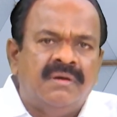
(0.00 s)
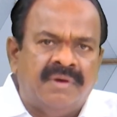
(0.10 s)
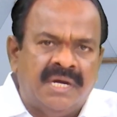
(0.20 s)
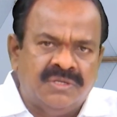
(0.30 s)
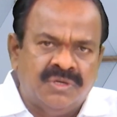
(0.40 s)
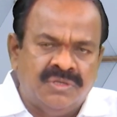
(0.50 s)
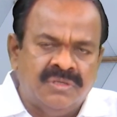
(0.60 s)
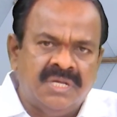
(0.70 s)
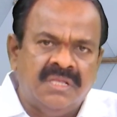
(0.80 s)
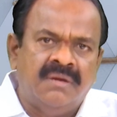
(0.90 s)
వార్షికోత్సవం
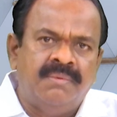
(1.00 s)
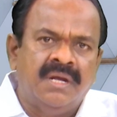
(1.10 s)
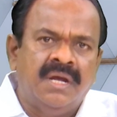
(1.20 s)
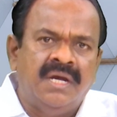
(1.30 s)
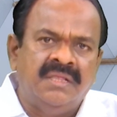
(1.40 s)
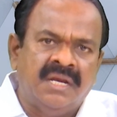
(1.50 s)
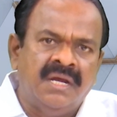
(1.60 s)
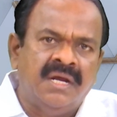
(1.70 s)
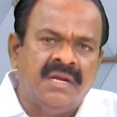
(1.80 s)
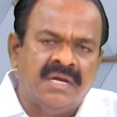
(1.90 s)
సందర్భంగా ఈ
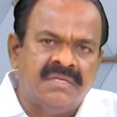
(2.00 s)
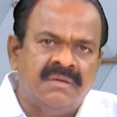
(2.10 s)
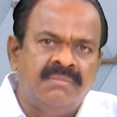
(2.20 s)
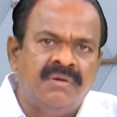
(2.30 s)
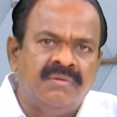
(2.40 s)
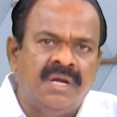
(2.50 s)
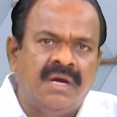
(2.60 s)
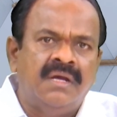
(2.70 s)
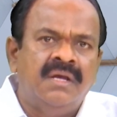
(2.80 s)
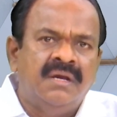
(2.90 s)
తెలంగాణ రాష్ట్రంలో ఉన్న
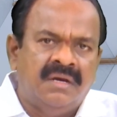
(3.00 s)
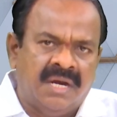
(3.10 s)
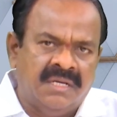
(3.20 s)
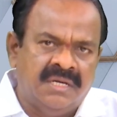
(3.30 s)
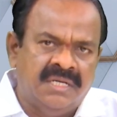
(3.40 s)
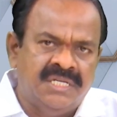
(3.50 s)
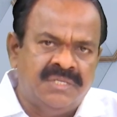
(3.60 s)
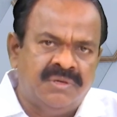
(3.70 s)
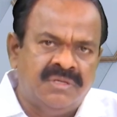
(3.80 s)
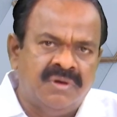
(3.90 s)

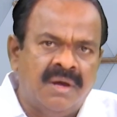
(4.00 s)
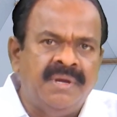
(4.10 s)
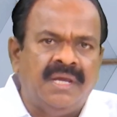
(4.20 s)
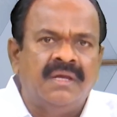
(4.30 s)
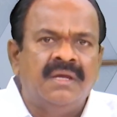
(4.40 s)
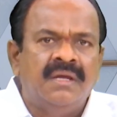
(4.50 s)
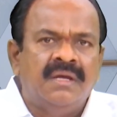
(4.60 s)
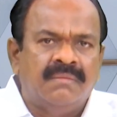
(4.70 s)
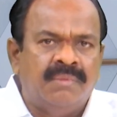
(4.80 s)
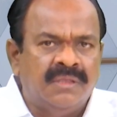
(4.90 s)
రాజరాజేశ్వర స్వామి
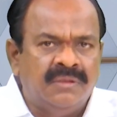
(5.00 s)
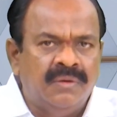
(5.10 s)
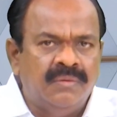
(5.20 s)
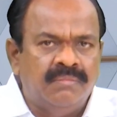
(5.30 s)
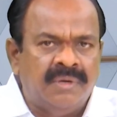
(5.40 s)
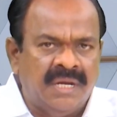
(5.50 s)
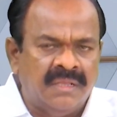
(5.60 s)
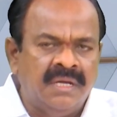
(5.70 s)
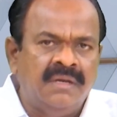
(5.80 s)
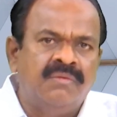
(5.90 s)
భక్తులు మరి
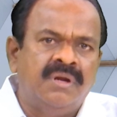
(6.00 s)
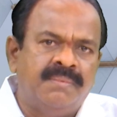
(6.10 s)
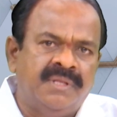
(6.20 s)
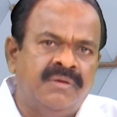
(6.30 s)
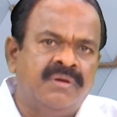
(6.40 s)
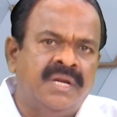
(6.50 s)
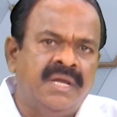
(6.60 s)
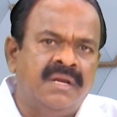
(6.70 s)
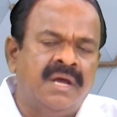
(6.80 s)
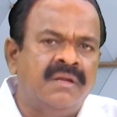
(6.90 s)
అందరికీ కూడా ప్రతి
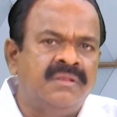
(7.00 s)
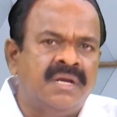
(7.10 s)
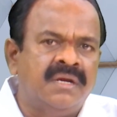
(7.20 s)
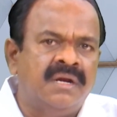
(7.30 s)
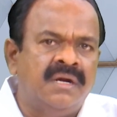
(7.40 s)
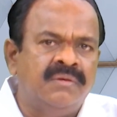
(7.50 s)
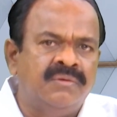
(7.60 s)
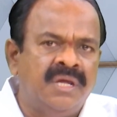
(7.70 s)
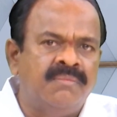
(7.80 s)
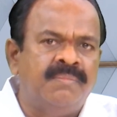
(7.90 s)
ఒక్కరికి నాలుగు తారీఖు నాడు
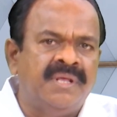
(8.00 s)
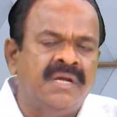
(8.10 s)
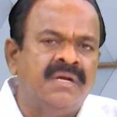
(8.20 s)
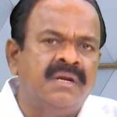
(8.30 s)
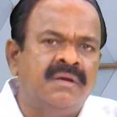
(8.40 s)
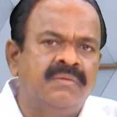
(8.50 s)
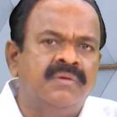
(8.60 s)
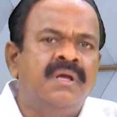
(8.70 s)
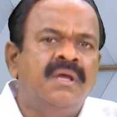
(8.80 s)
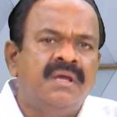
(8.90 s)
ఉదయం పది గంటలకు
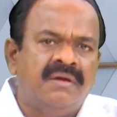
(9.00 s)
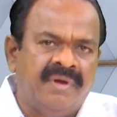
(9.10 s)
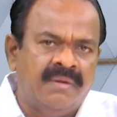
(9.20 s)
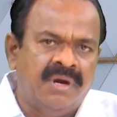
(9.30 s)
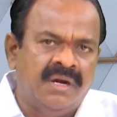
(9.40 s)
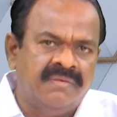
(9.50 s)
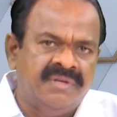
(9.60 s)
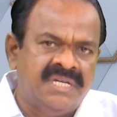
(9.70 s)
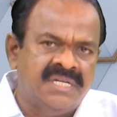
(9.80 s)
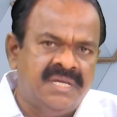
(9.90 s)
వేములాడకు
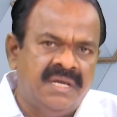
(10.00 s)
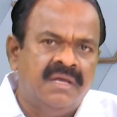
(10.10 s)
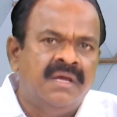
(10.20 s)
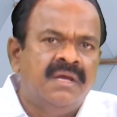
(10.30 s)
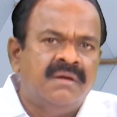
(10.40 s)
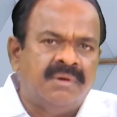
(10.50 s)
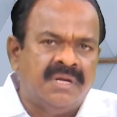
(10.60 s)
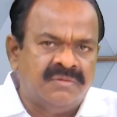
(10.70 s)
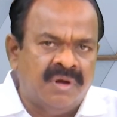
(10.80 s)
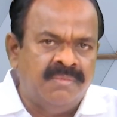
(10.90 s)
విచ్చేసి మన
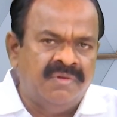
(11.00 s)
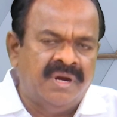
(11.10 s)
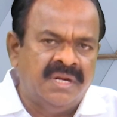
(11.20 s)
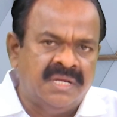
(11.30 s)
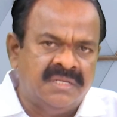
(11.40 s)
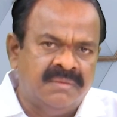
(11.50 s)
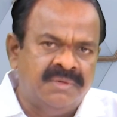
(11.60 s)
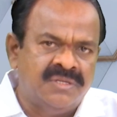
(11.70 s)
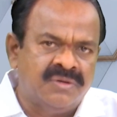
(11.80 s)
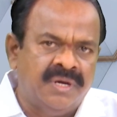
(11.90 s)
స్వామివారిని దర్శనం
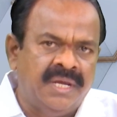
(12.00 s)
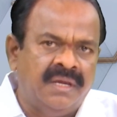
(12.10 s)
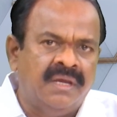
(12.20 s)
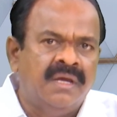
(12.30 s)
చేసుకొని